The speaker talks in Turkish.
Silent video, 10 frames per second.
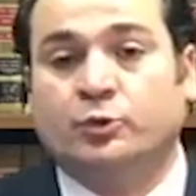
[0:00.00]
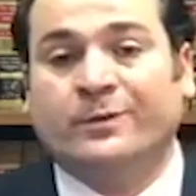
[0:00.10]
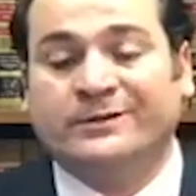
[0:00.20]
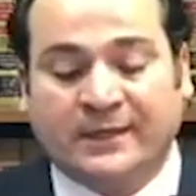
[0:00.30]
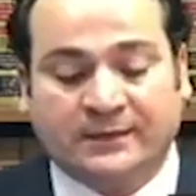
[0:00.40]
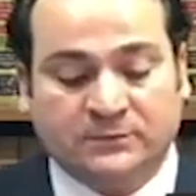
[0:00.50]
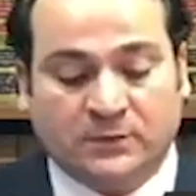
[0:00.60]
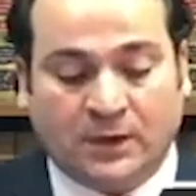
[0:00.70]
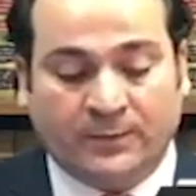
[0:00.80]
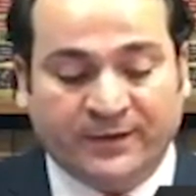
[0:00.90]
Küba'dan
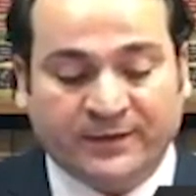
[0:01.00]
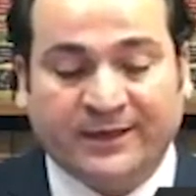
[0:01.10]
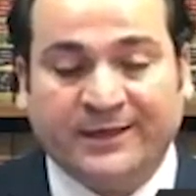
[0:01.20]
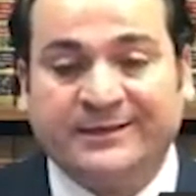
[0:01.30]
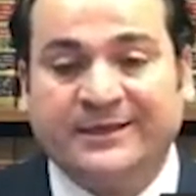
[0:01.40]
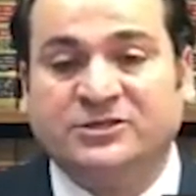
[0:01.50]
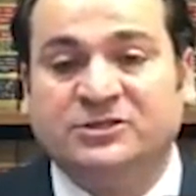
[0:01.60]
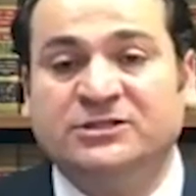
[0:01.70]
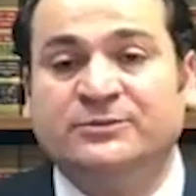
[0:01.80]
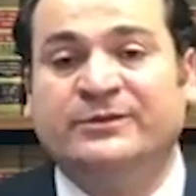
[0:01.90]
Amerika'ya
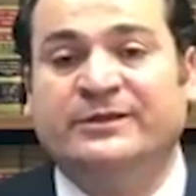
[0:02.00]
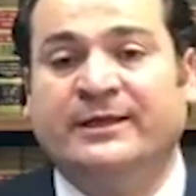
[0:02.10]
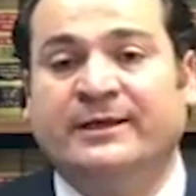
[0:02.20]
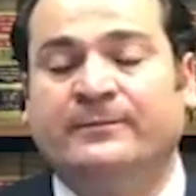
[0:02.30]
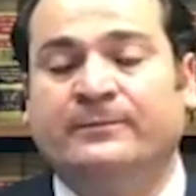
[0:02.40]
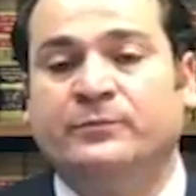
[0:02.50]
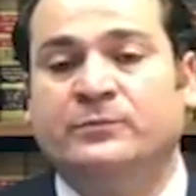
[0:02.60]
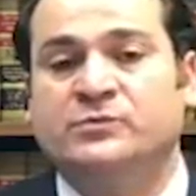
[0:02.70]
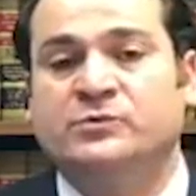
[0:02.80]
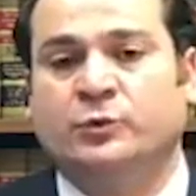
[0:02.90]
geçilir mi diye
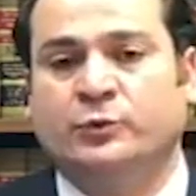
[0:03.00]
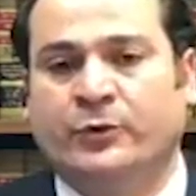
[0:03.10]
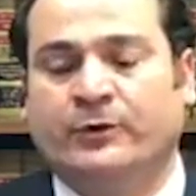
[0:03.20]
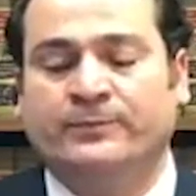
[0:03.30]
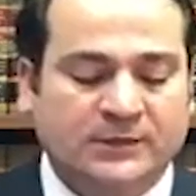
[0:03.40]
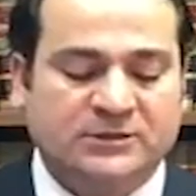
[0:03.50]
soruyor.